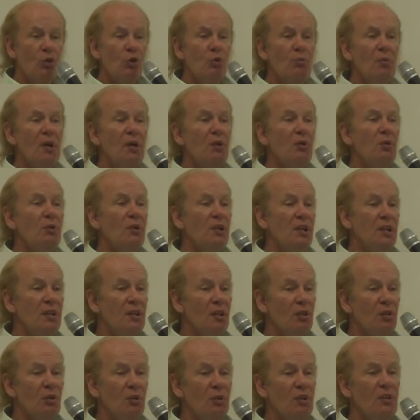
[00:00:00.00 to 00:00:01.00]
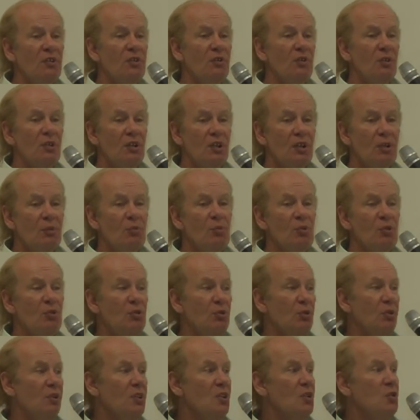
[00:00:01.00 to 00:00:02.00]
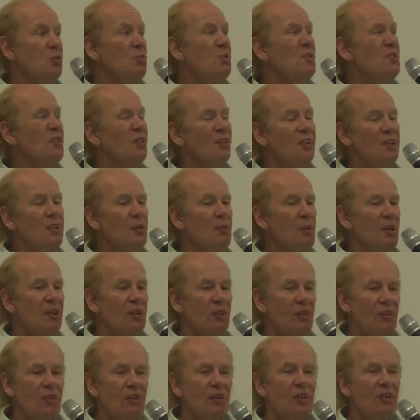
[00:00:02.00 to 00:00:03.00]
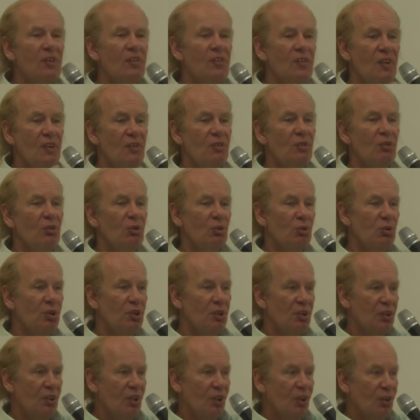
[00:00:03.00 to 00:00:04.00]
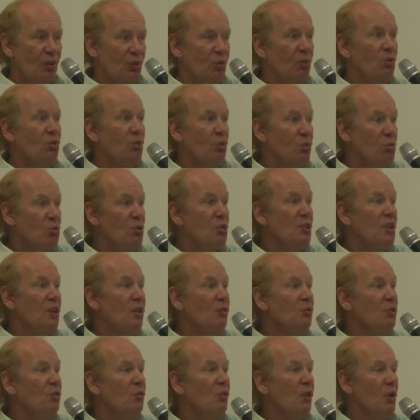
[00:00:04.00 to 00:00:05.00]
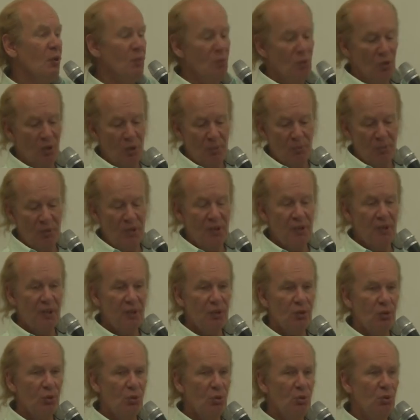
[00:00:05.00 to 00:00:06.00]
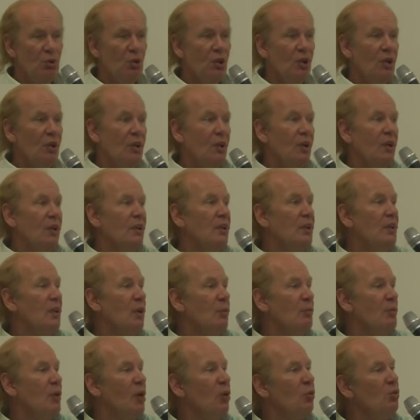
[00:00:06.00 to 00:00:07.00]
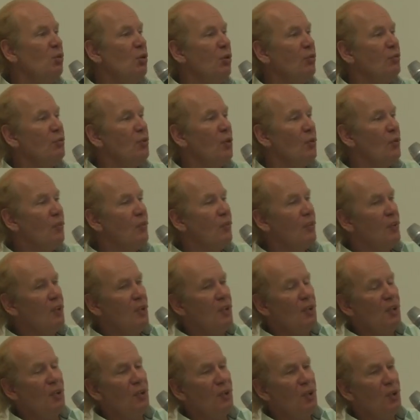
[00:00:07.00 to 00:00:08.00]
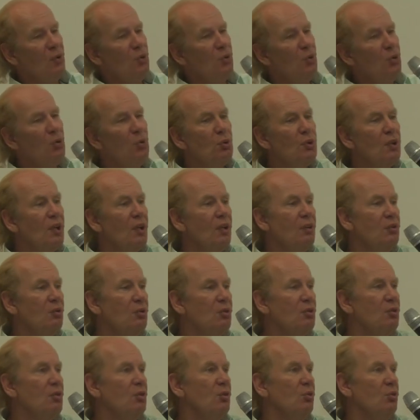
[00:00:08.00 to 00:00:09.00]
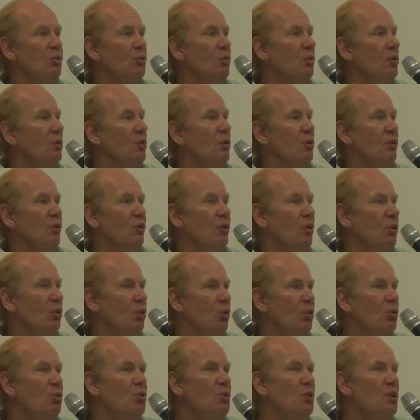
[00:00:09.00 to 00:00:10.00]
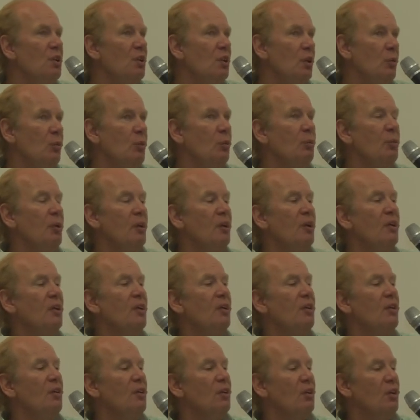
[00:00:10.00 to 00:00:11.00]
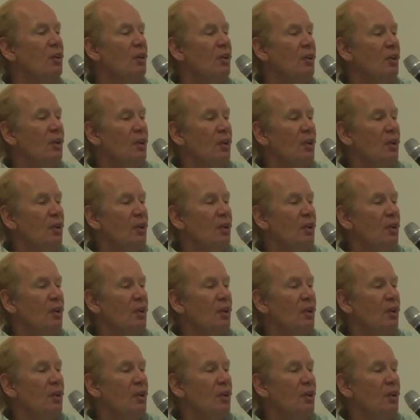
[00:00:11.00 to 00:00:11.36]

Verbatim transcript: humanoïdes dont les squelettes mesurent 18 cm C'était ça son truc. Donc ce bouquin vaut vraiment la peine d'être lu. Il a paru en français, il y en a eu deux traductions. Euh, l'une est à peu près... Euh,